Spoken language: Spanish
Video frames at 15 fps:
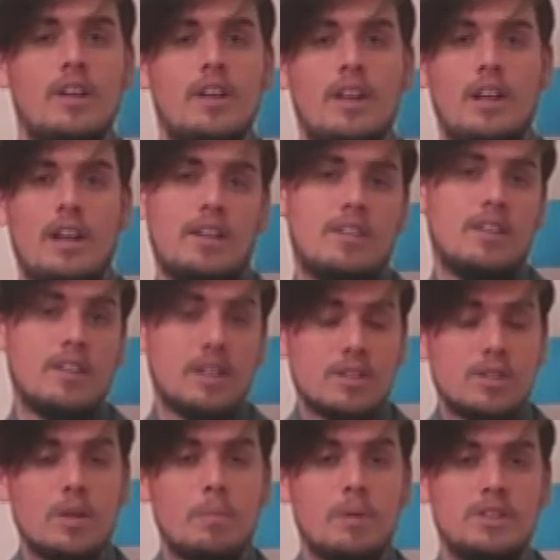eh, las
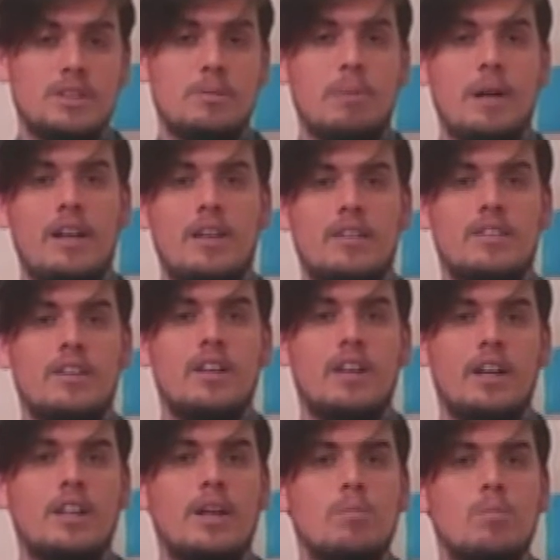estaciones principales
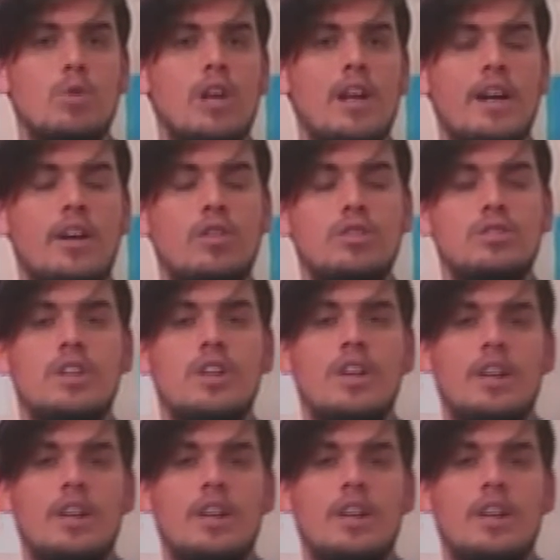están muy lejos